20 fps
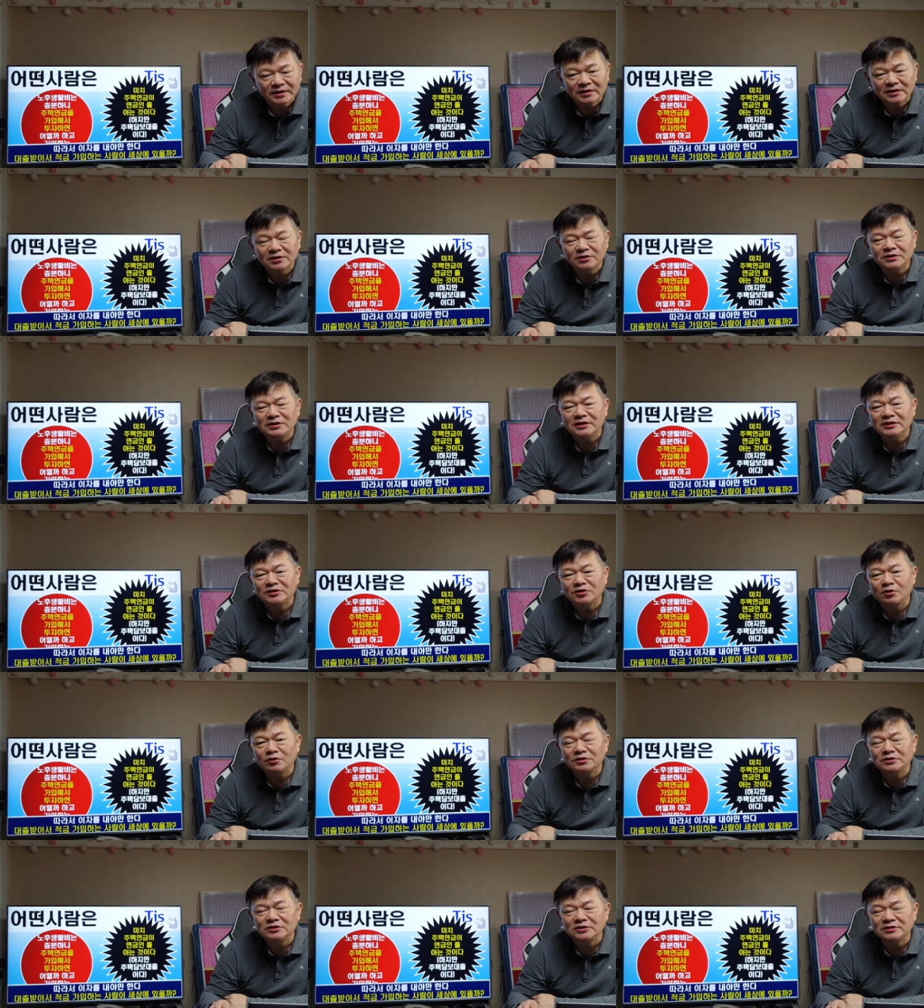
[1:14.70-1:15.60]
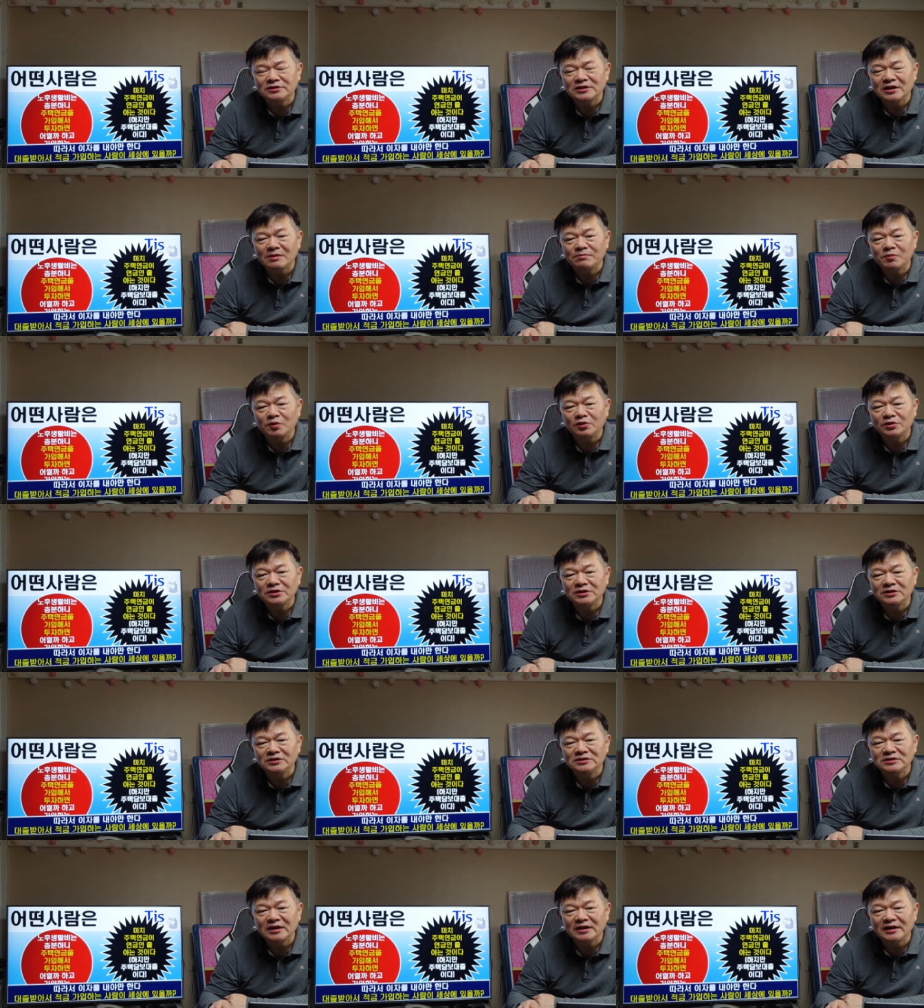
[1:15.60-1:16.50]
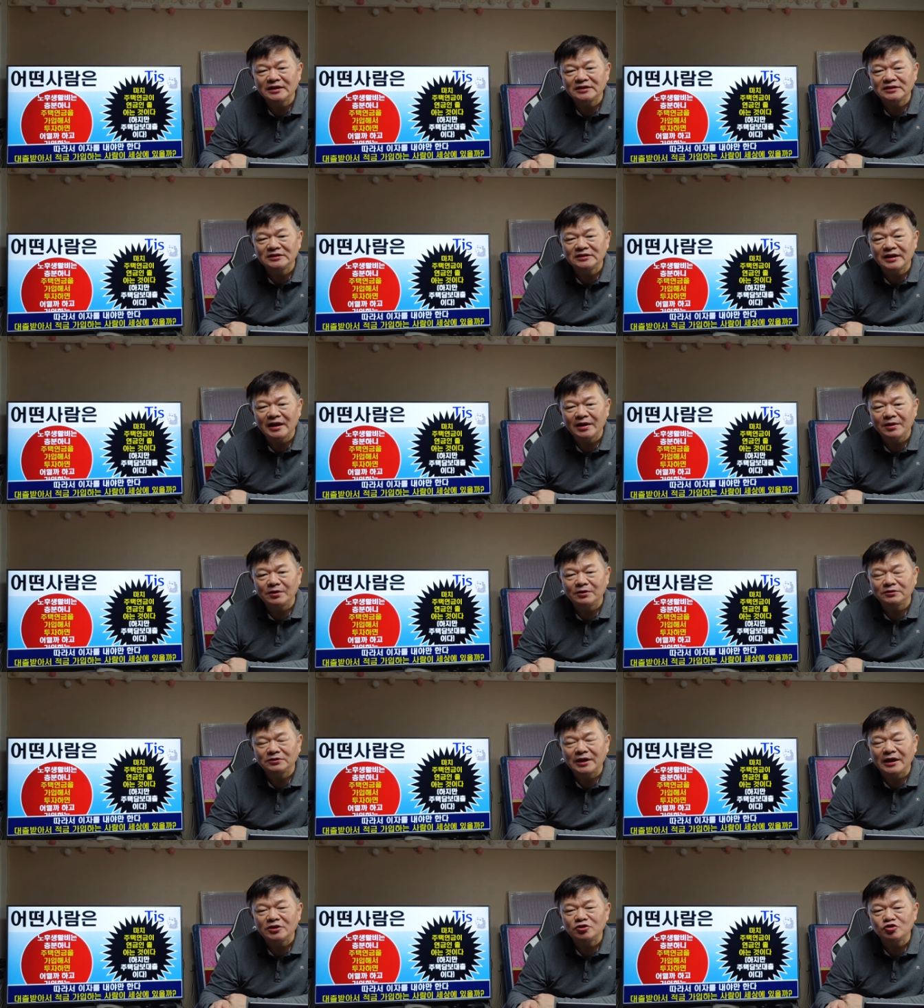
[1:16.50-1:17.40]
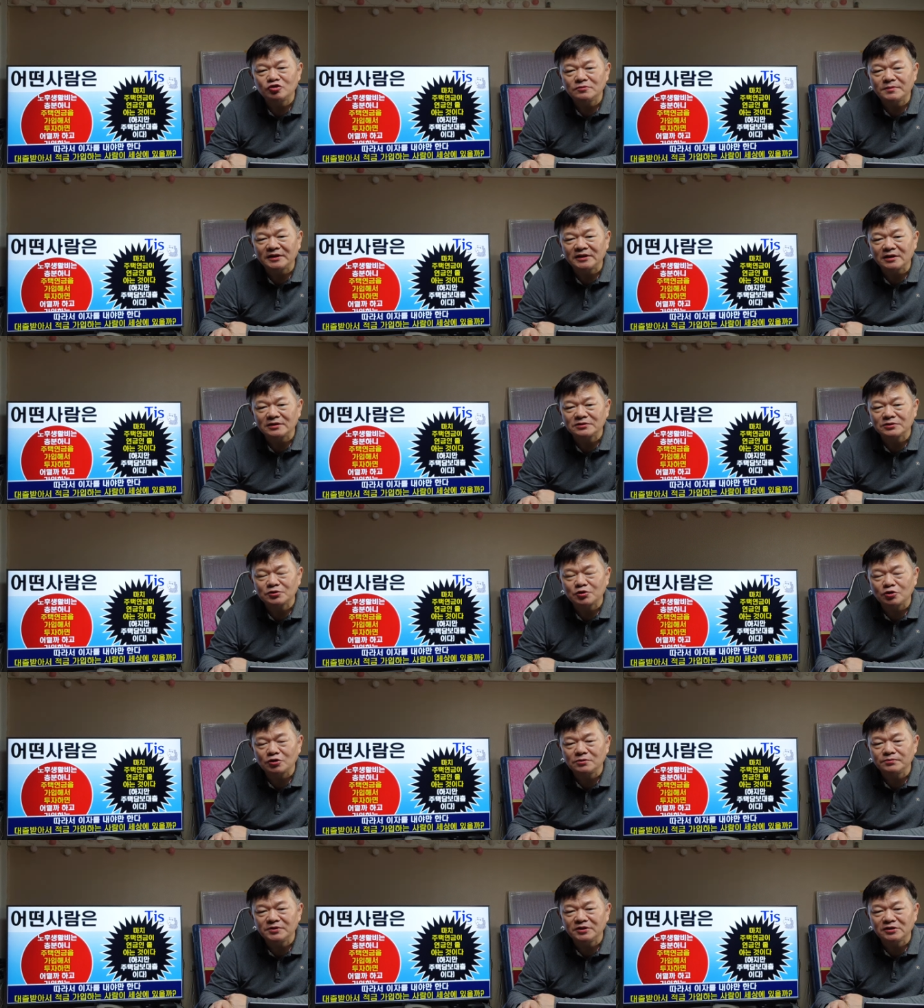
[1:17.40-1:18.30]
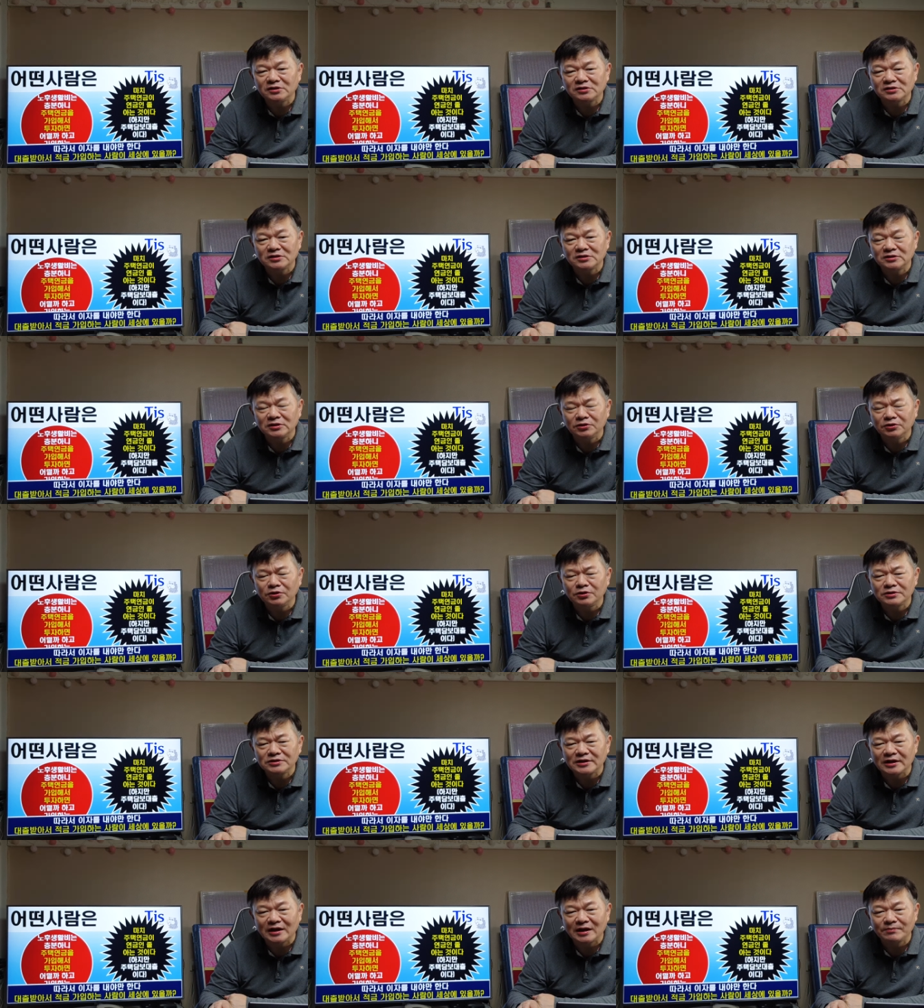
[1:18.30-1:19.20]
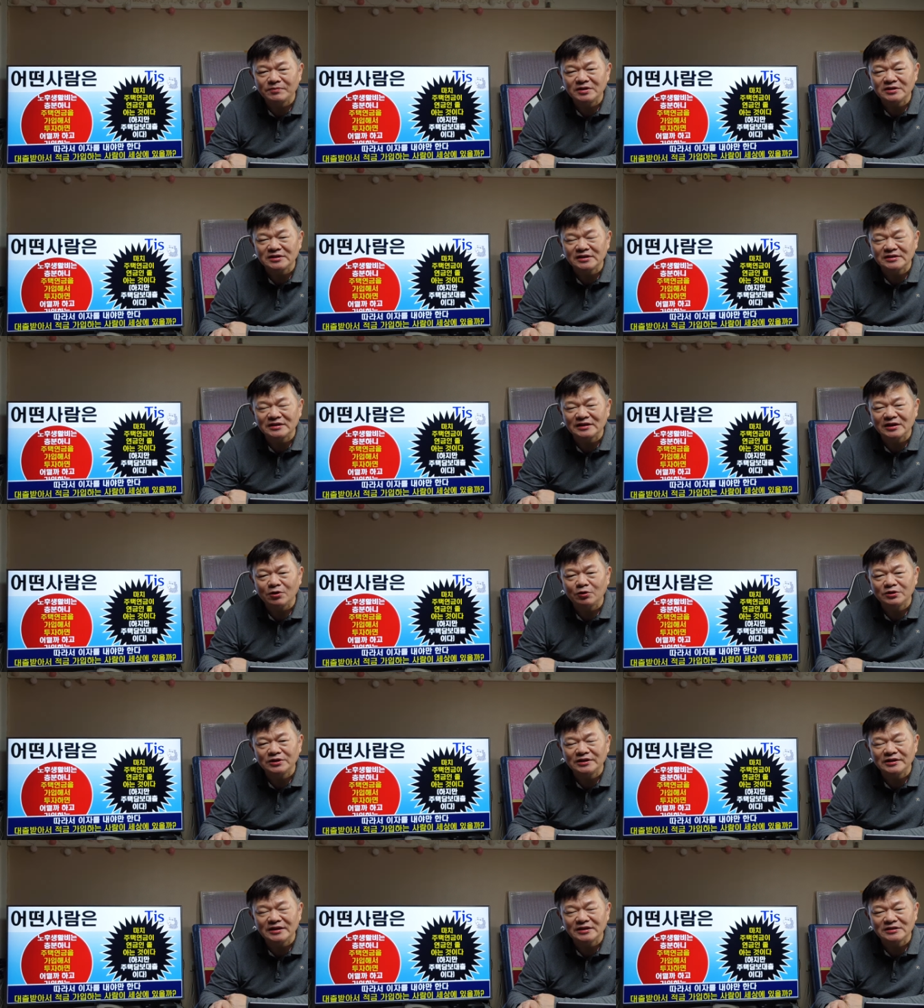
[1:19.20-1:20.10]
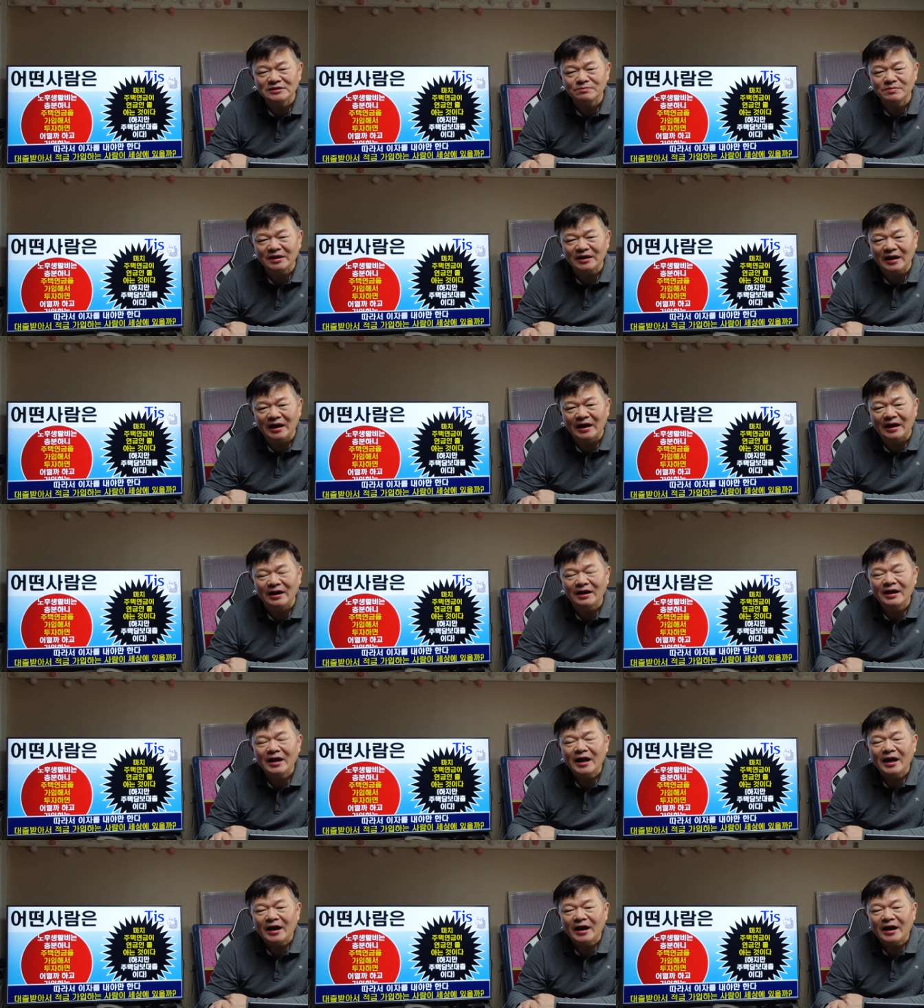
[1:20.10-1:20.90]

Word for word: 그러니 저는 그런 사람 보고 이런 생각이 드네요. 대출 받아서 적금 넣는 사람이 세상에 어디 있겠습니까?